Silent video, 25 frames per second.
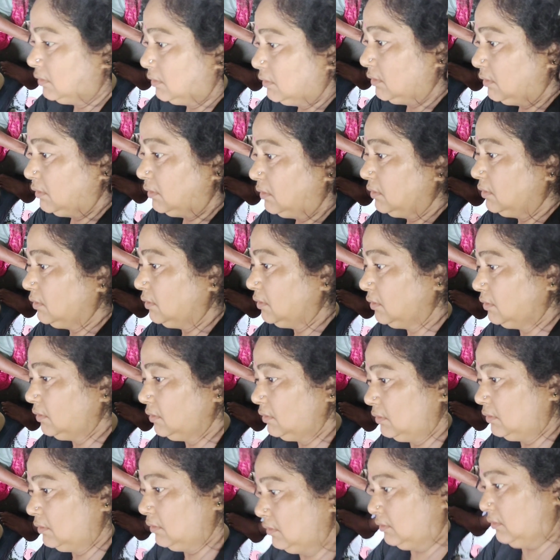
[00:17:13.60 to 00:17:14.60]
আসি এদিকে
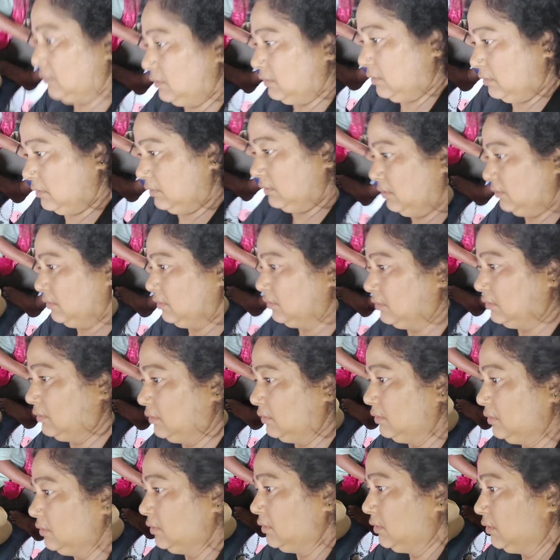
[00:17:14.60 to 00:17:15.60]
জল ভরার
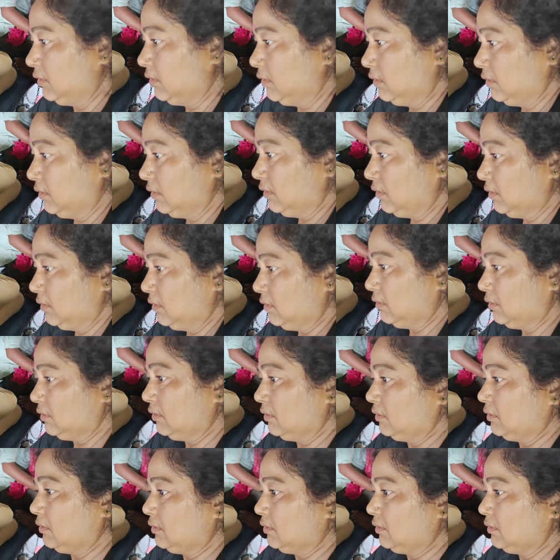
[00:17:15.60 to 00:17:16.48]
জল